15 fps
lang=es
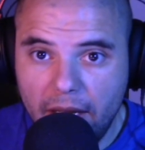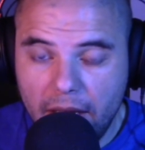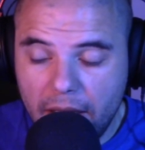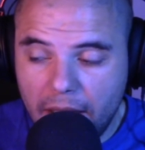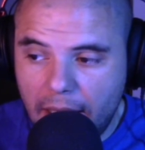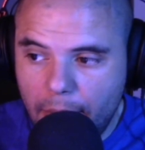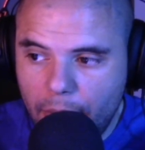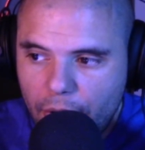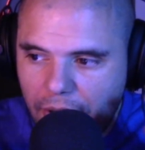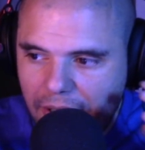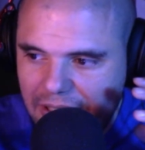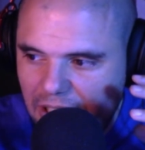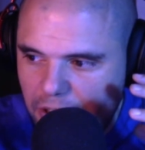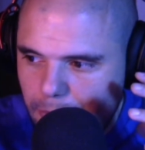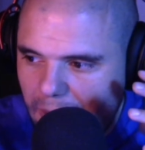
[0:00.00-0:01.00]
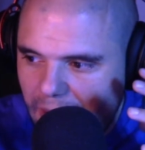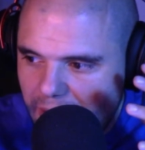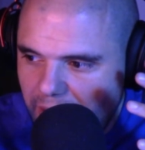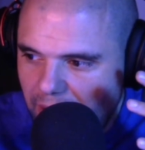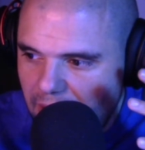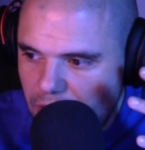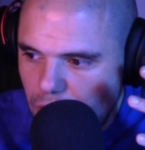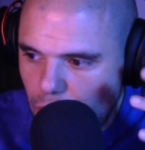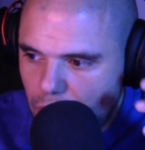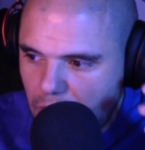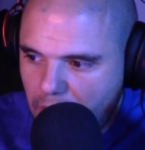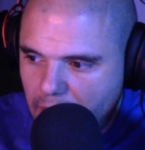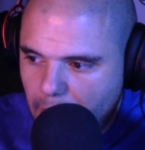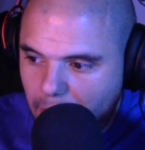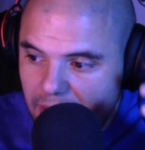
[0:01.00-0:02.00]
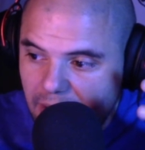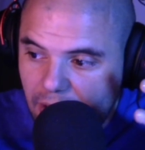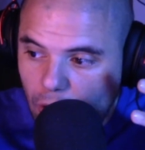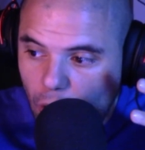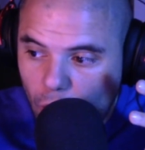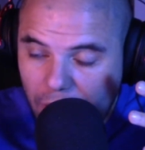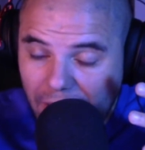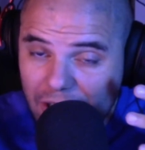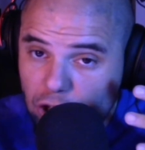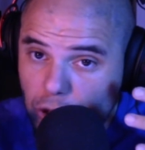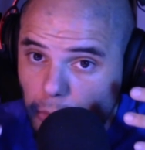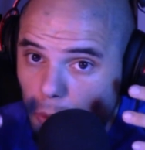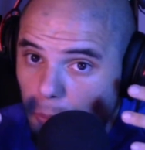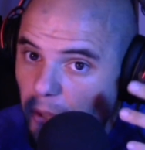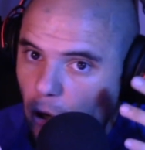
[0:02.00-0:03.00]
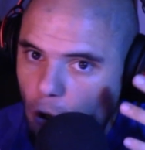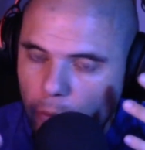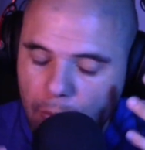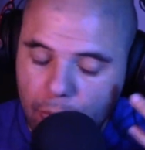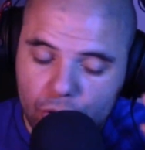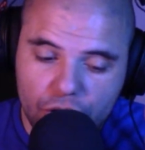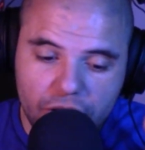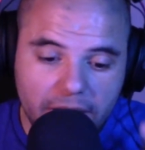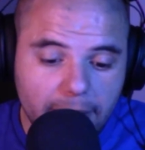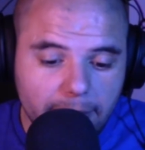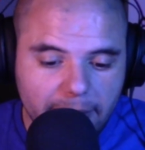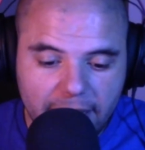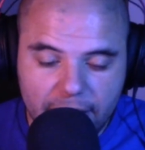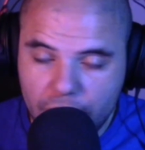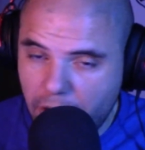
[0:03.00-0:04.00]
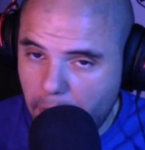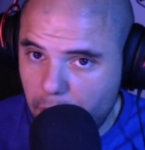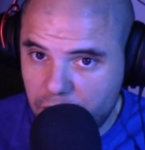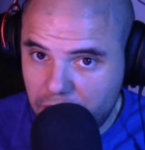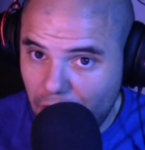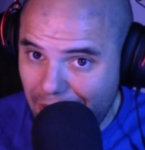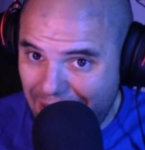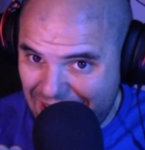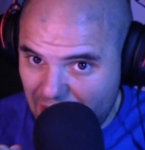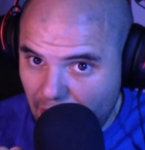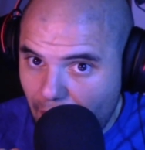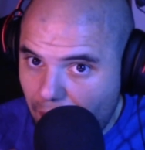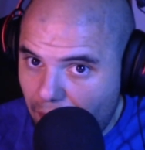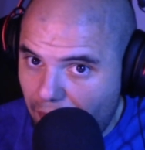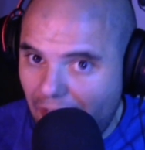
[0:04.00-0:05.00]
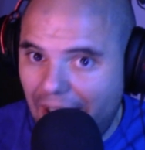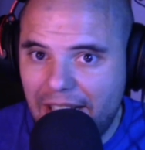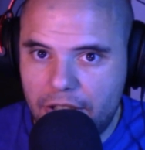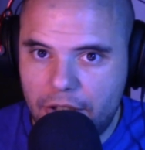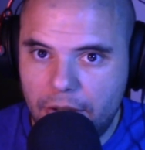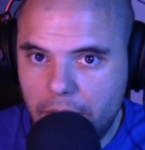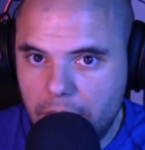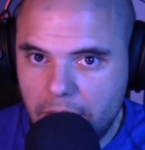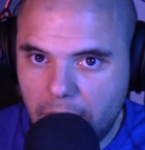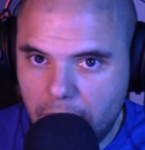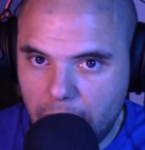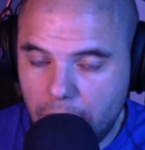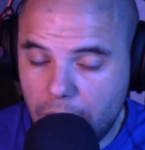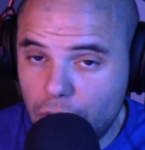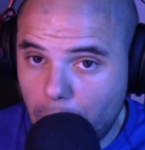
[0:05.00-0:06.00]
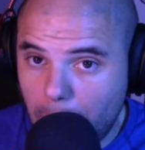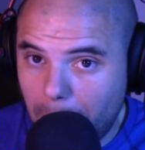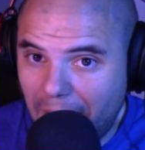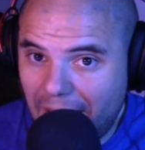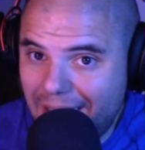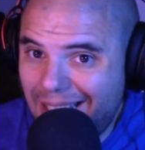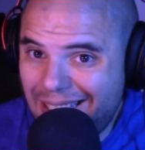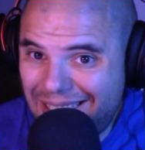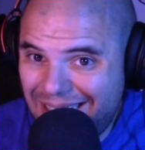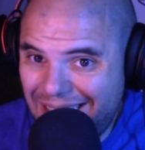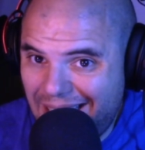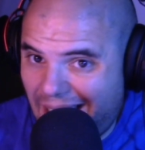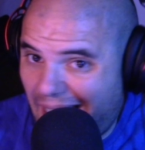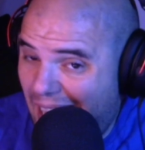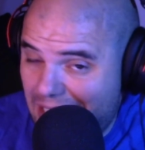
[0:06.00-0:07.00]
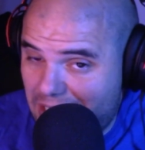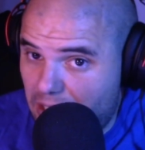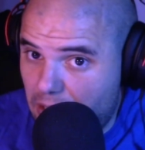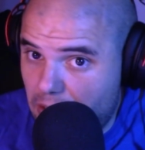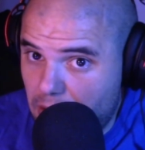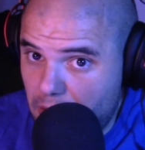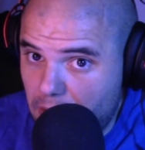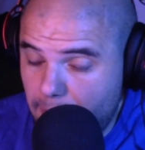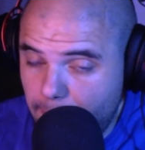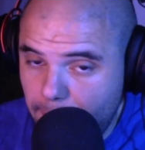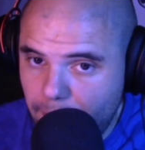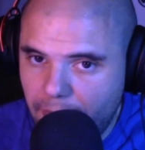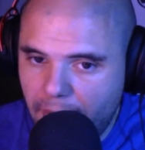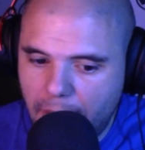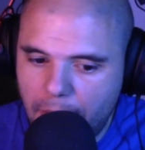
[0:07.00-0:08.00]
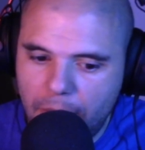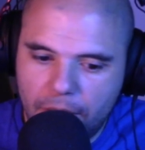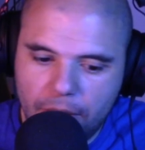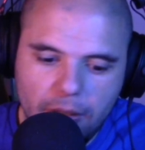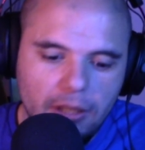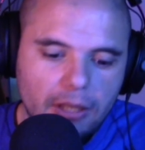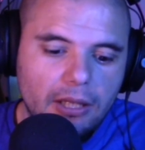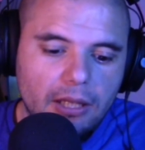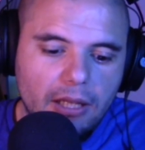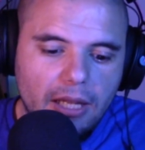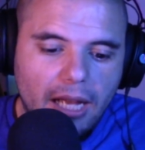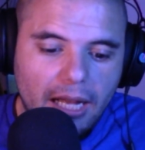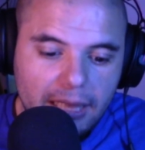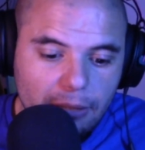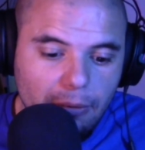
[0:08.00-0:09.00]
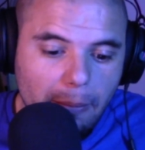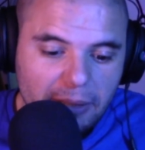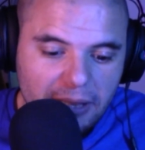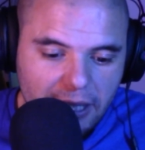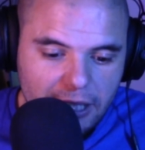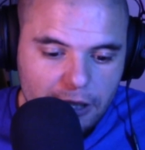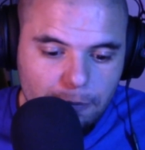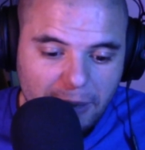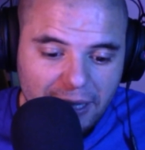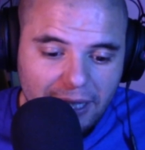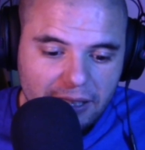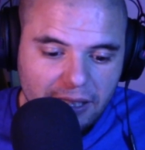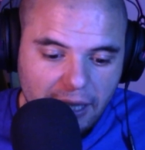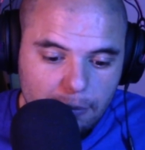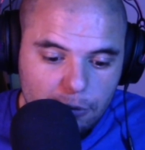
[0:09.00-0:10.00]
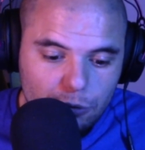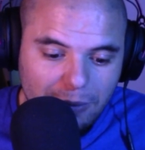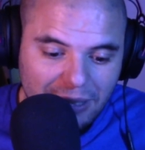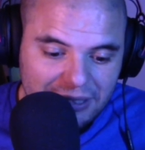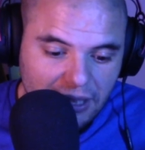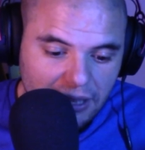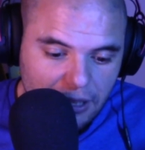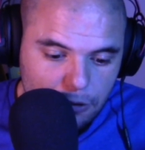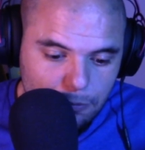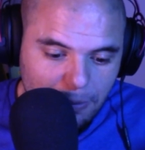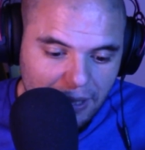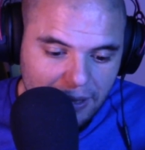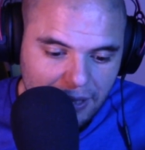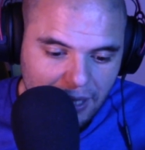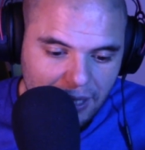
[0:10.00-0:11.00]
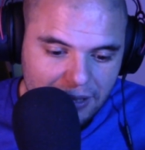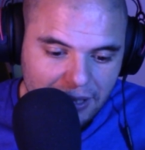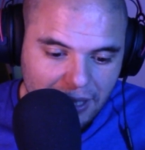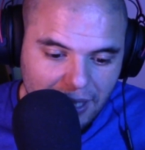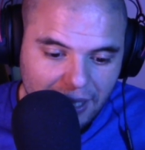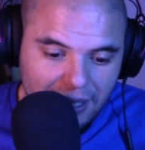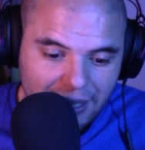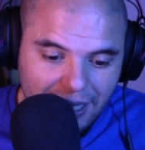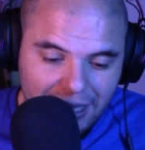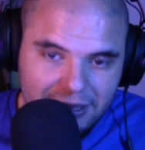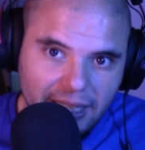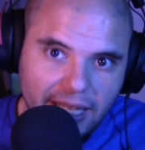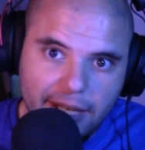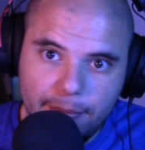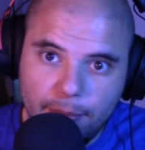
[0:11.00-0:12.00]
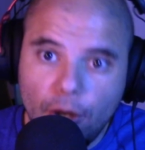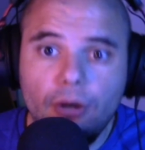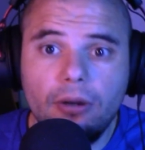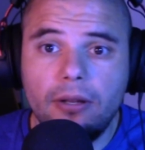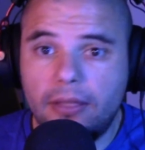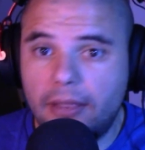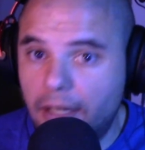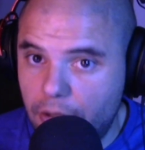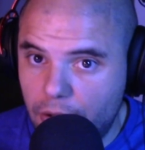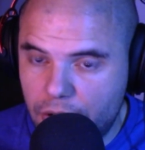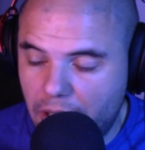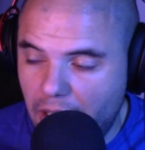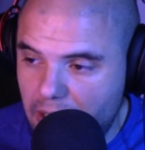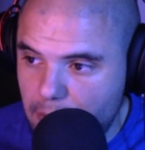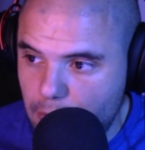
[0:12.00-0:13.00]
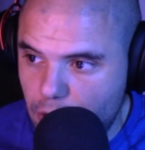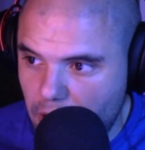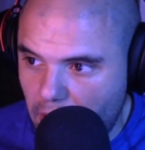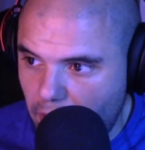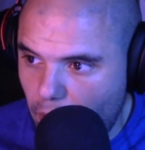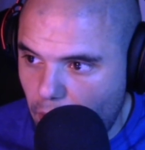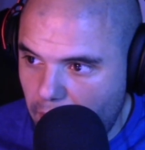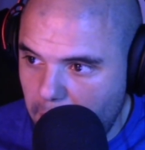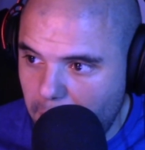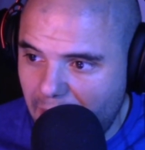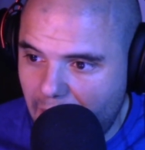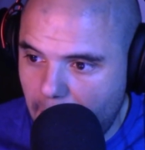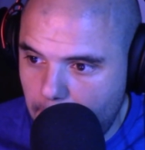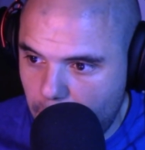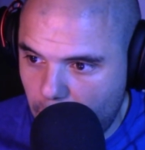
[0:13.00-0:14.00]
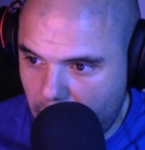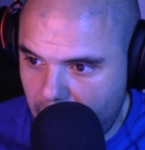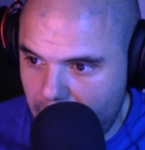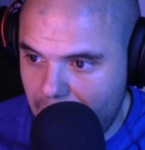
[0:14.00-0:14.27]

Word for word: que bueno, que estas plantas utilizaban tecnologías como biocombustibles, cosa por estilo, que es falso, ¿de acuerdo? Son plantas de gas. ¿de acuerdo? Antiguamente en España teníamos bastantes plantas energéticas de carbón, ciertos que las hemos dado de baja porque